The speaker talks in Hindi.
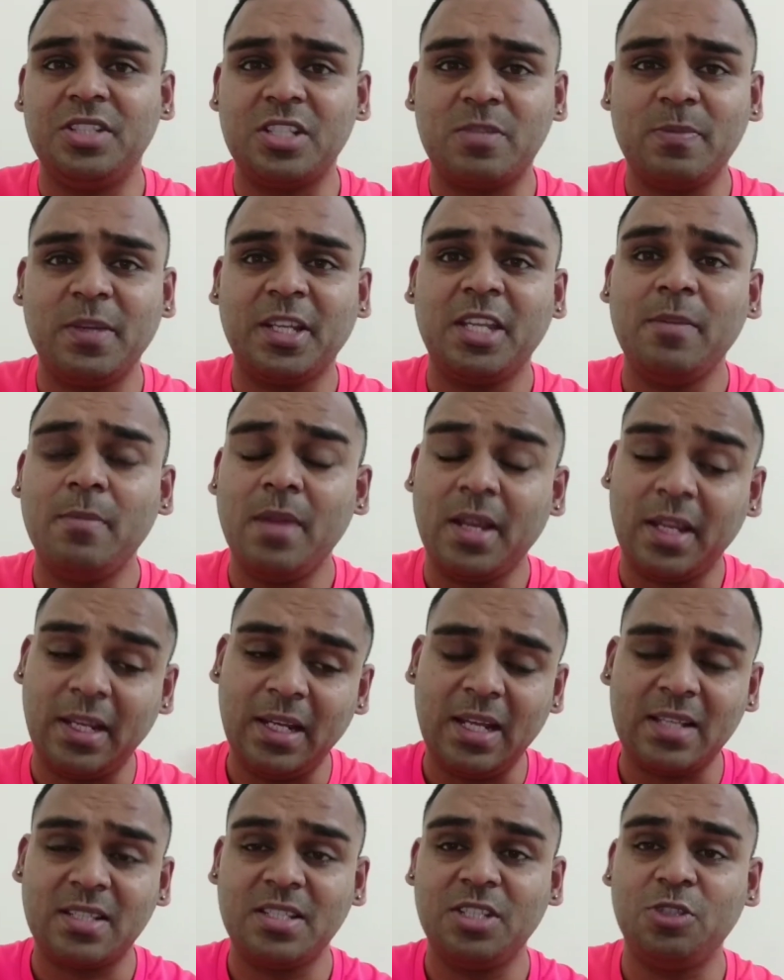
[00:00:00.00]
जिसमें कि मैं
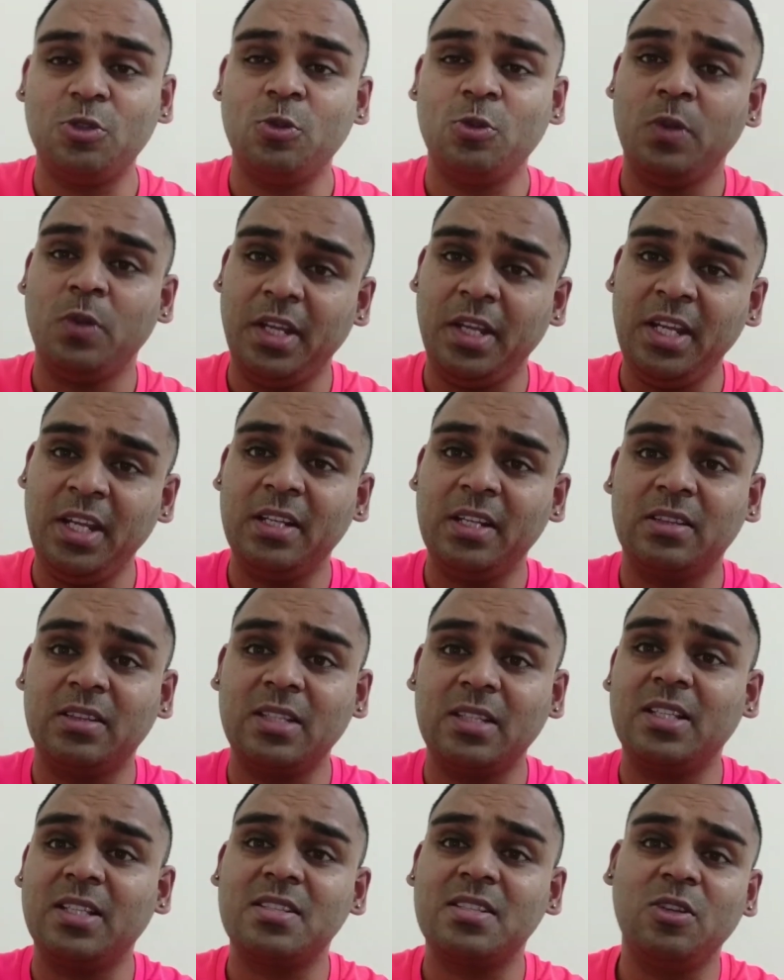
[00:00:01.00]
क्लास से जो हूँ एक
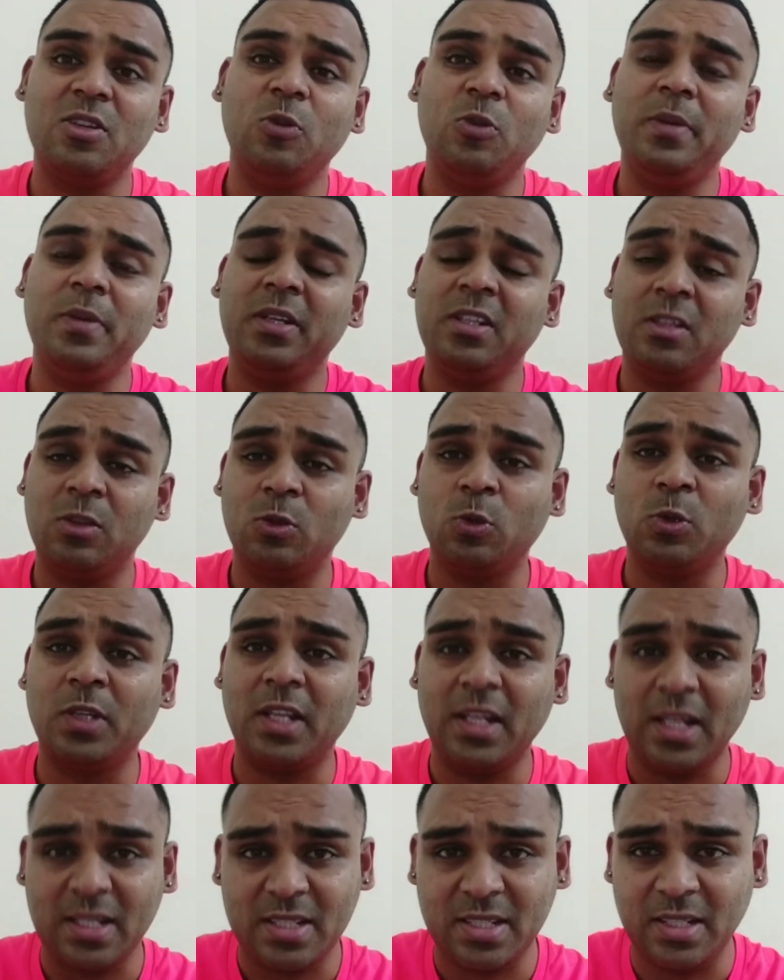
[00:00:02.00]
दस दस किलोमीटर
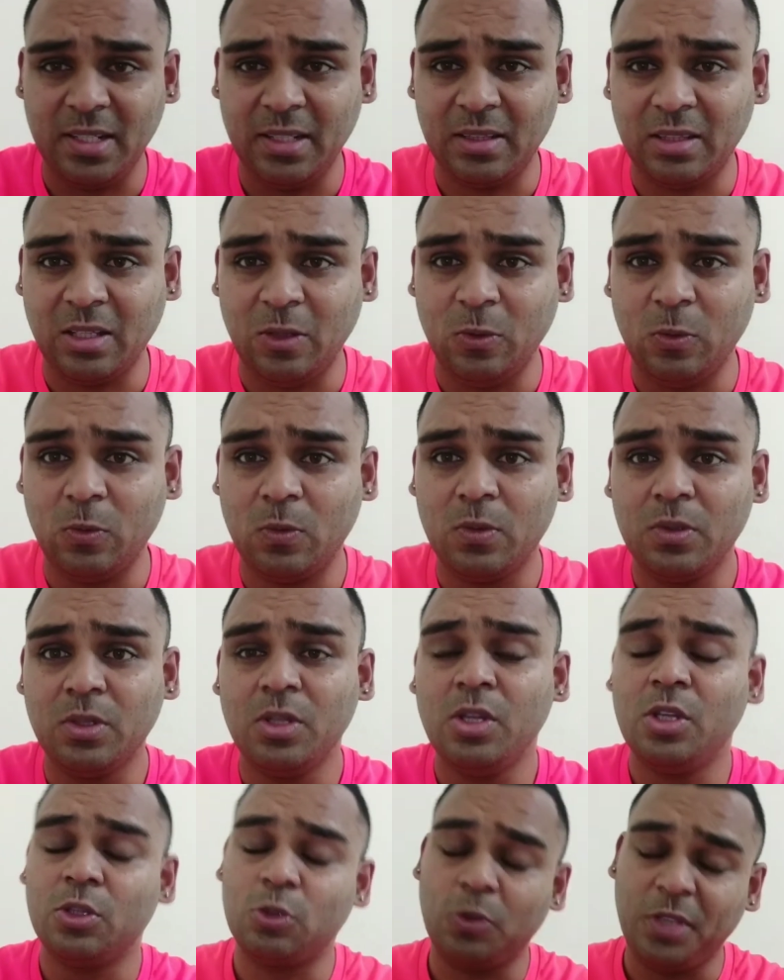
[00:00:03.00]
दूर क्लास से लेता हूँ
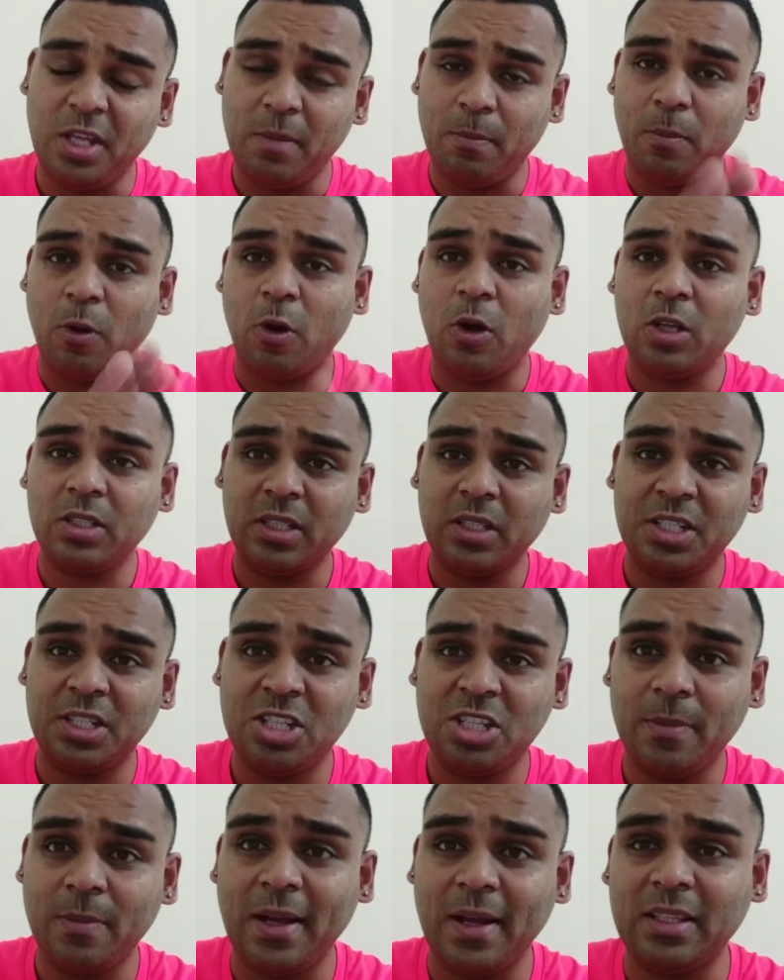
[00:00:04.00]
तो ये बहुत
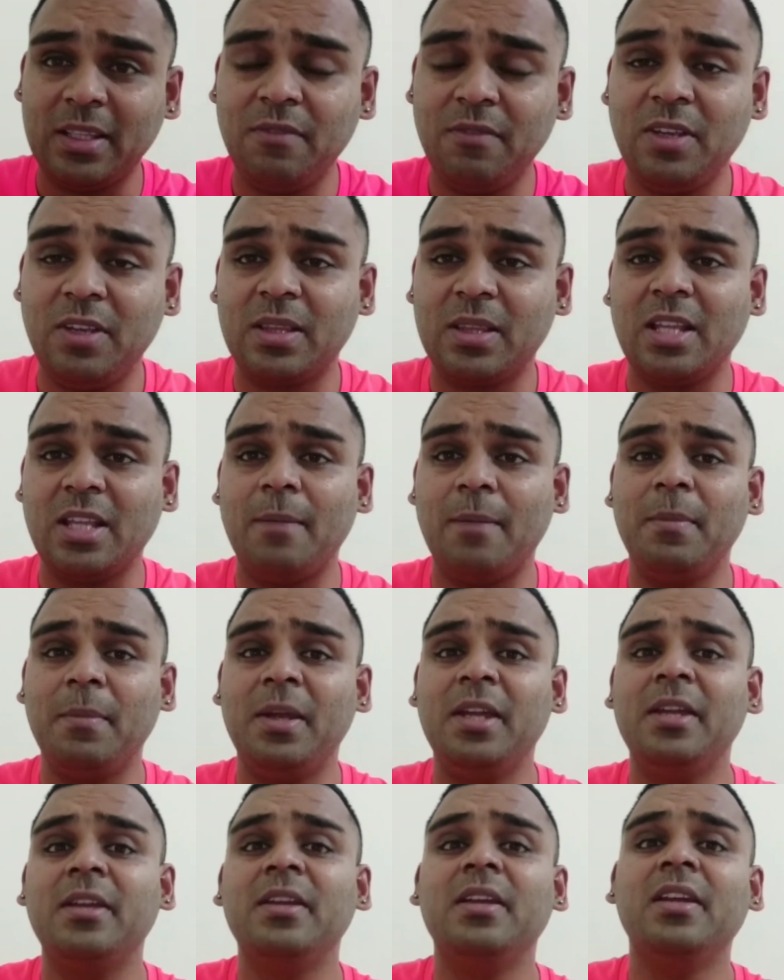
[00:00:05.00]
अच्छी बात है वियतनाम
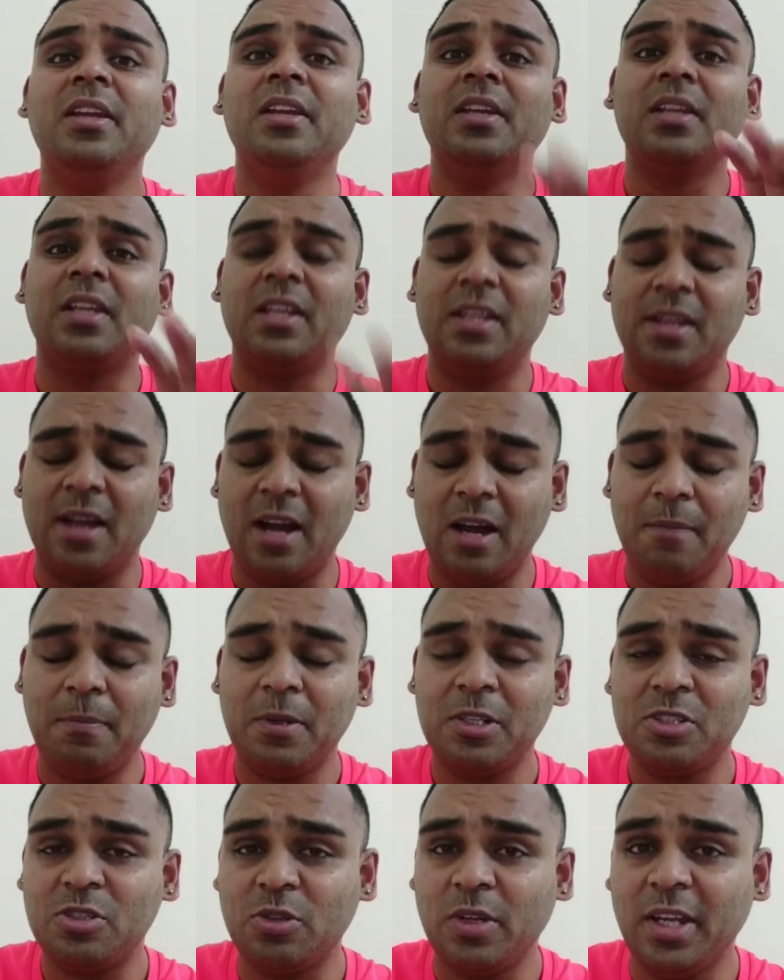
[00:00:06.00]
में कि यहाँ
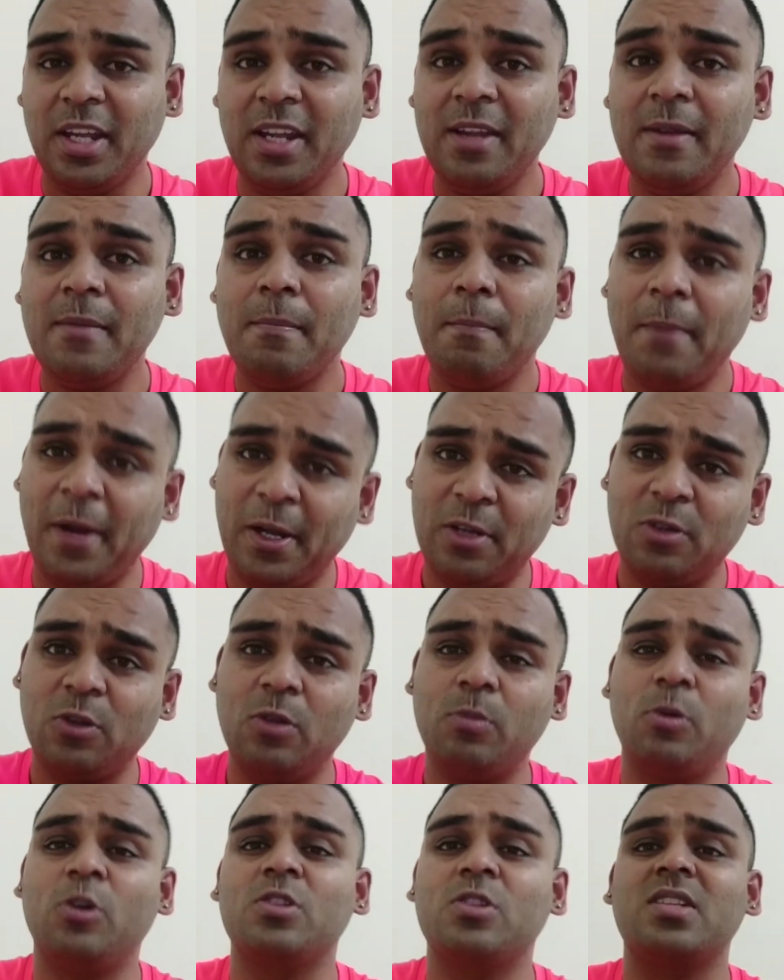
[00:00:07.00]
पर जो है
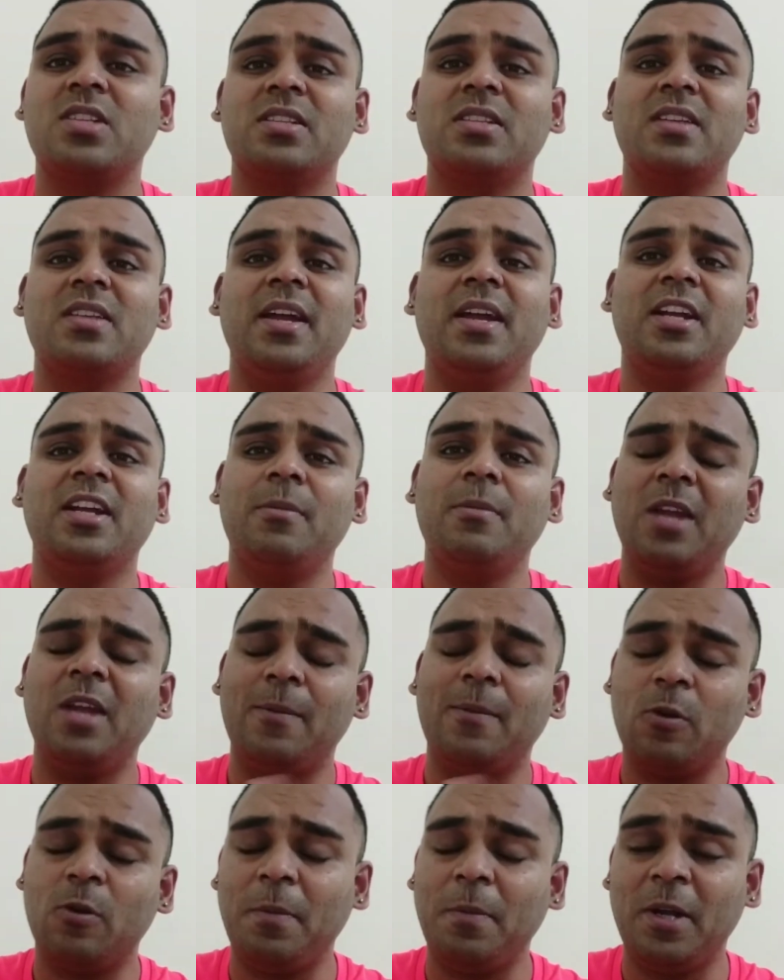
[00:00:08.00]
पेट्रोल बहुत सस्ता है
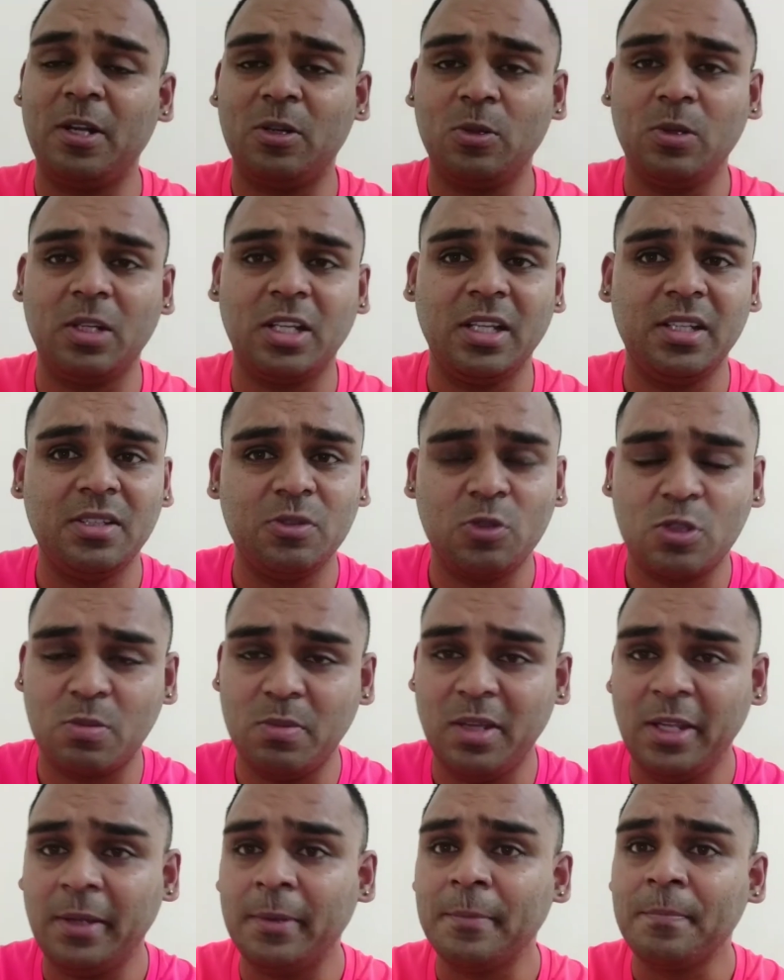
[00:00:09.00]
कभी आपको पेट्रोल के
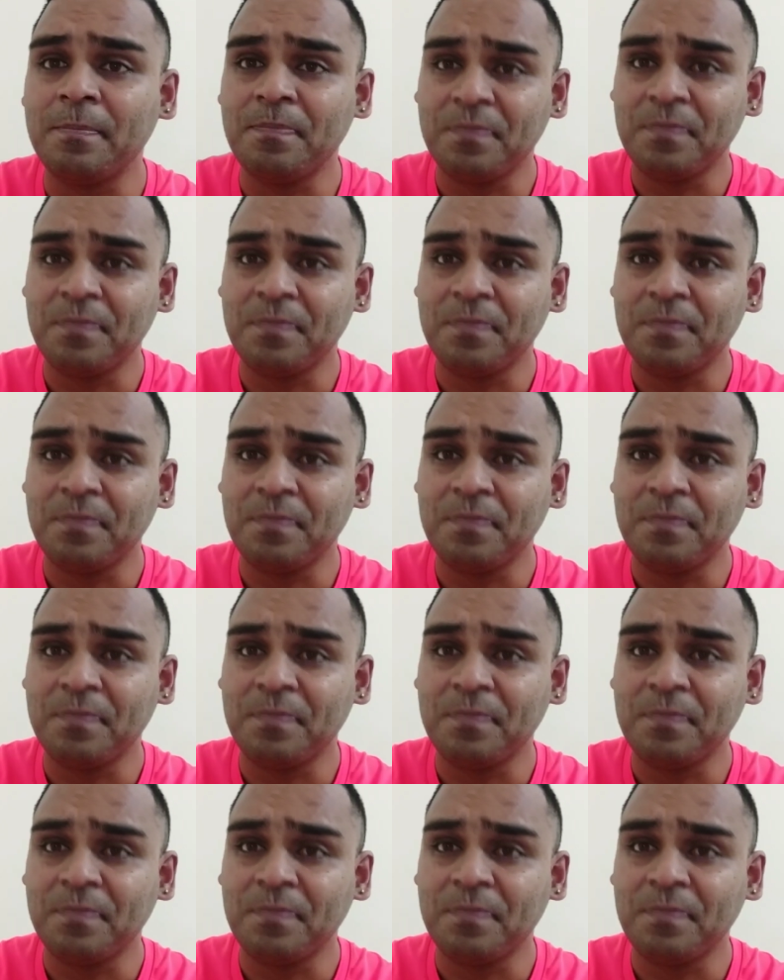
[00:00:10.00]
उसमें